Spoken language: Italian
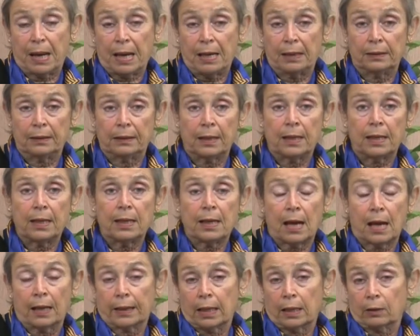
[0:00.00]
prendere,
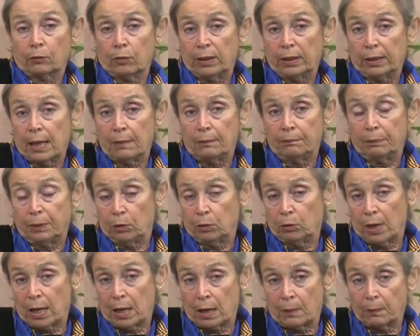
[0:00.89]
anche a quei tempi
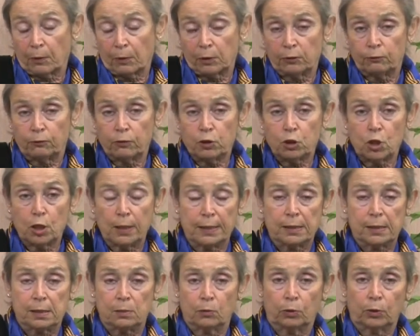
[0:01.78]
non era poi
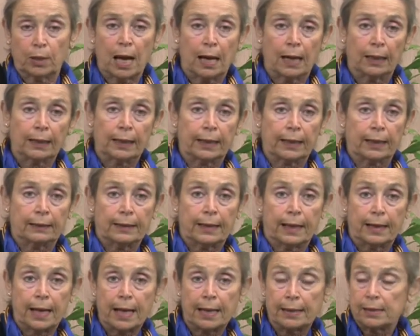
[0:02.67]
difficilissimo, da Ankara
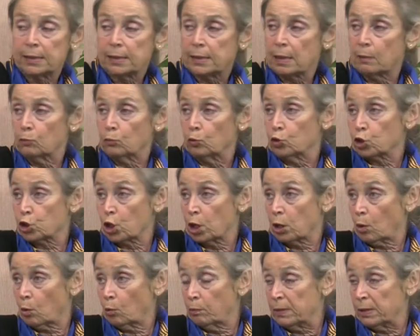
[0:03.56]
andare a Istanbul,
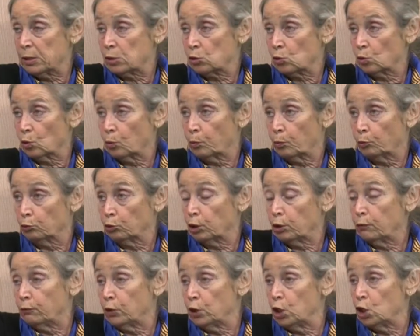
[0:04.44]
c'era un messo
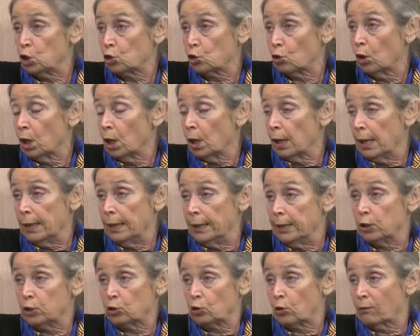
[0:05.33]
pontificio e
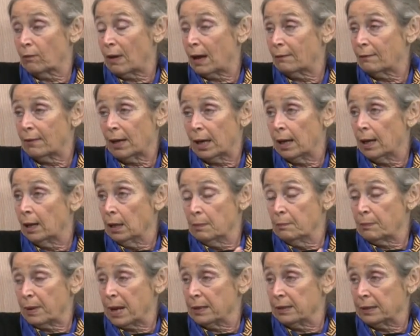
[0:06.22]
lì trovava
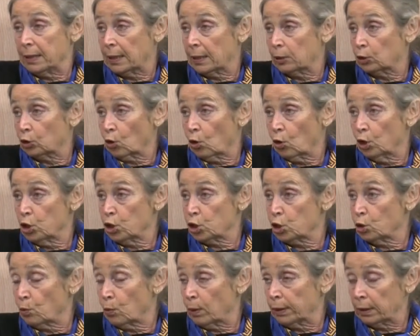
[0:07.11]
preti
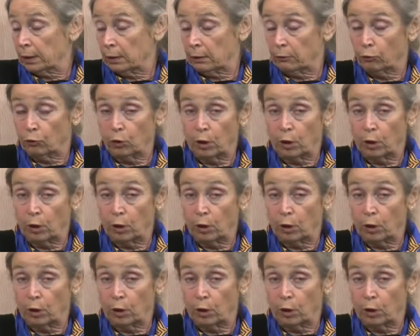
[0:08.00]
cattolici quanti ne